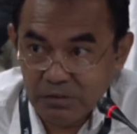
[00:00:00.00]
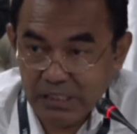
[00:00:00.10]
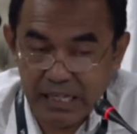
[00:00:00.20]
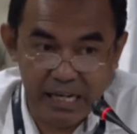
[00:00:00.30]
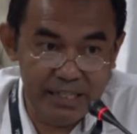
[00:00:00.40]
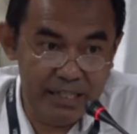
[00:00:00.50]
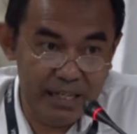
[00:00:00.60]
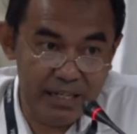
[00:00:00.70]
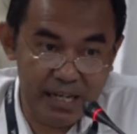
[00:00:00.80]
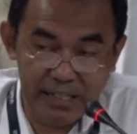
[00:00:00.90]
yang
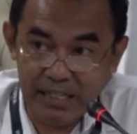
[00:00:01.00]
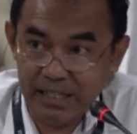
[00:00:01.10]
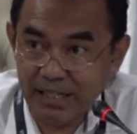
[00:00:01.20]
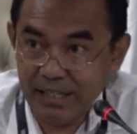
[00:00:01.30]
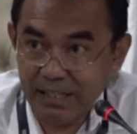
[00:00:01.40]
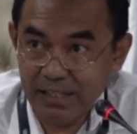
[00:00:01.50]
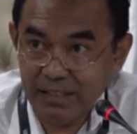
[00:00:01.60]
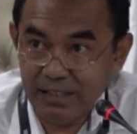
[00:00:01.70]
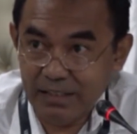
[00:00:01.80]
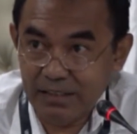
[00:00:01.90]
ada adalah
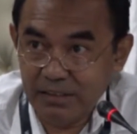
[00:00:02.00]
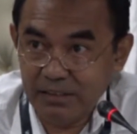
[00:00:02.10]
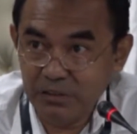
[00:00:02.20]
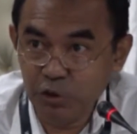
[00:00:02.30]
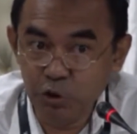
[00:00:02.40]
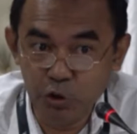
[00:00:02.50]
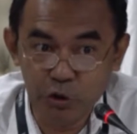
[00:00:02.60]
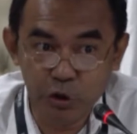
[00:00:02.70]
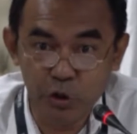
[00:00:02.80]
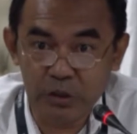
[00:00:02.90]

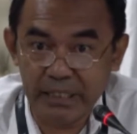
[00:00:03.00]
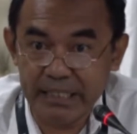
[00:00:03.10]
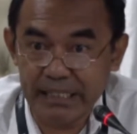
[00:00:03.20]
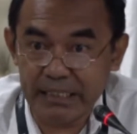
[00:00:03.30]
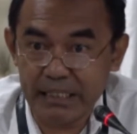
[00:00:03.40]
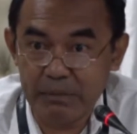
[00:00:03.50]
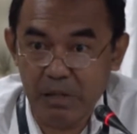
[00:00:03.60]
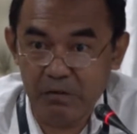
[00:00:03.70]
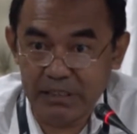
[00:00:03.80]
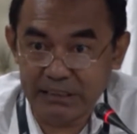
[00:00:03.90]
judul-judul kegiatan di
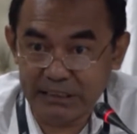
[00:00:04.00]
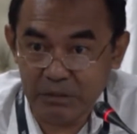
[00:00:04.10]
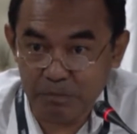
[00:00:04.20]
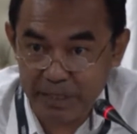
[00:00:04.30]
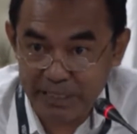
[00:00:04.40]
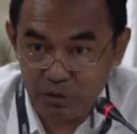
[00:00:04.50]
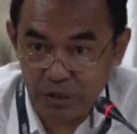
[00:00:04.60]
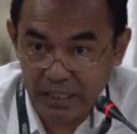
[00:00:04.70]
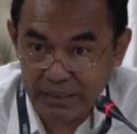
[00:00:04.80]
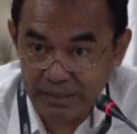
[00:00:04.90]
bawah sistem
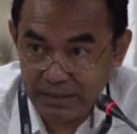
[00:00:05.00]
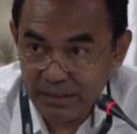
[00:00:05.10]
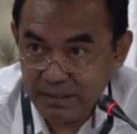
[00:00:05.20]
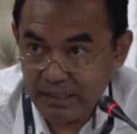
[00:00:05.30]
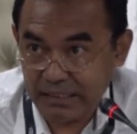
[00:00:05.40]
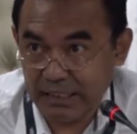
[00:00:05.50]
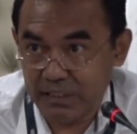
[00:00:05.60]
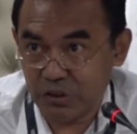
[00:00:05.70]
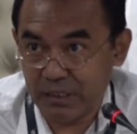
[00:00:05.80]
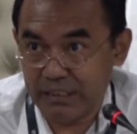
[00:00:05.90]
perlindungan yang
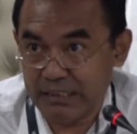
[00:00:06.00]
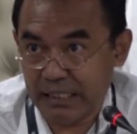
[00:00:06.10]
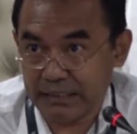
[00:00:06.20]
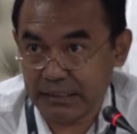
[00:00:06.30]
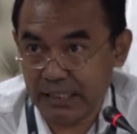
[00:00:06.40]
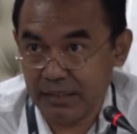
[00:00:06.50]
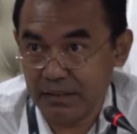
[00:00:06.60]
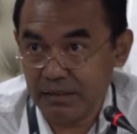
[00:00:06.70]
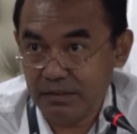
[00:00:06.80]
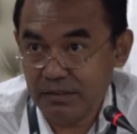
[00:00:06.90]
tadi sudah dijelaskan.
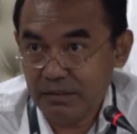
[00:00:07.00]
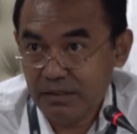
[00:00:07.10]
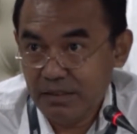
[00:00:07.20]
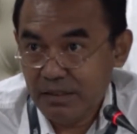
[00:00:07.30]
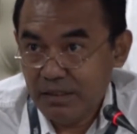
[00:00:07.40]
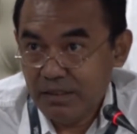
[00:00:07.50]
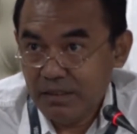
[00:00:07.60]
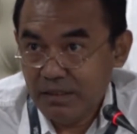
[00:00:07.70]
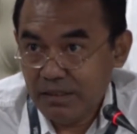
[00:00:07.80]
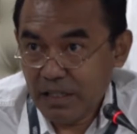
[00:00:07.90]

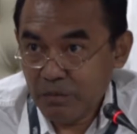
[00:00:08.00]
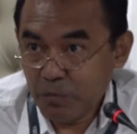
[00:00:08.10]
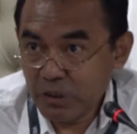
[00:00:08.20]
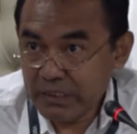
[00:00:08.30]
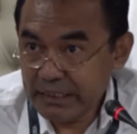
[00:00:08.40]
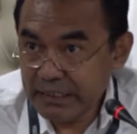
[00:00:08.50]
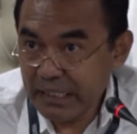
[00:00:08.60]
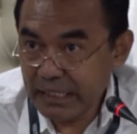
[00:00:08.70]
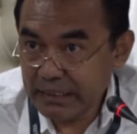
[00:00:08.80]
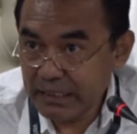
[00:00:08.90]
Lalu poin
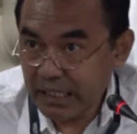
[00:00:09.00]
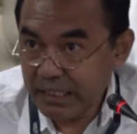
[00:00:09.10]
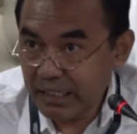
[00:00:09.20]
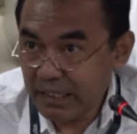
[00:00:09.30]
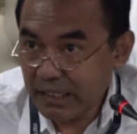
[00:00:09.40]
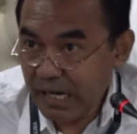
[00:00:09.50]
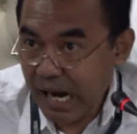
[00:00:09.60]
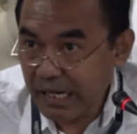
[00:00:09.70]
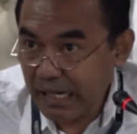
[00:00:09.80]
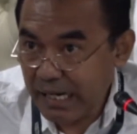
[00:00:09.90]
ketiga nanti ada
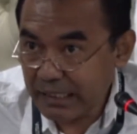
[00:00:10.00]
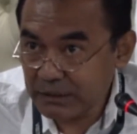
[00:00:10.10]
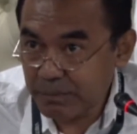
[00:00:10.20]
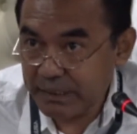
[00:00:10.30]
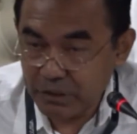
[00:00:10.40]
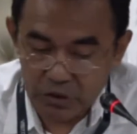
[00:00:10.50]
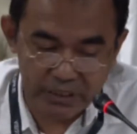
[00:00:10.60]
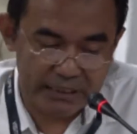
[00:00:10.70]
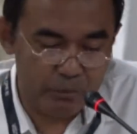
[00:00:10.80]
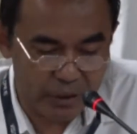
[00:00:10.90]
angka-angka seperti itu.
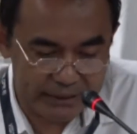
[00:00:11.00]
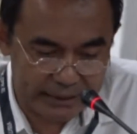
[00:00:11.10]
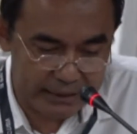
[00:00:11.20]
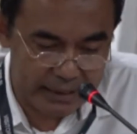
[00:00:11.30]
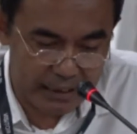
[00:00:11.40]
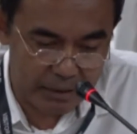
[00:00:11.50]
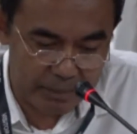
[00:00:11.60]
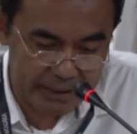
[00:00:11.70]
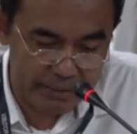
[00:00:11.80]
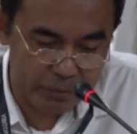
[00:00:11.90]
Kita mulai saja dengan yang
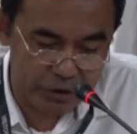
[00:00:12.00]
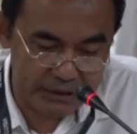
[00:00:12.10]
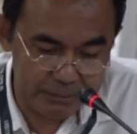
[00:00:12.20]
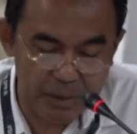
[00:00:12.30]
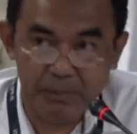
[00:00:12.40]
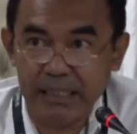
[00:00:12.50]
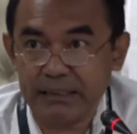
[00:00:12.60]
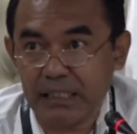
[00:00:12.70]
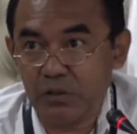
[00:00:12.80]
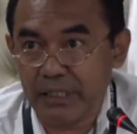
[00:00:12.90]
pertama posisi pemda
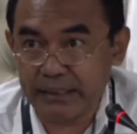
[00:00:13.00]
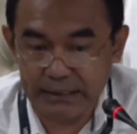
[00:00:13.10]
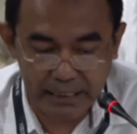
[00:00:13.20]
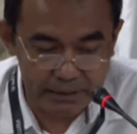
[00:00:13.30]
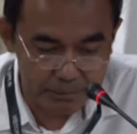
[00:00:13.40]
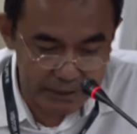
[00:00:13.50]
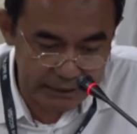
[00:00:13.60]
yang tanggung. Next slide.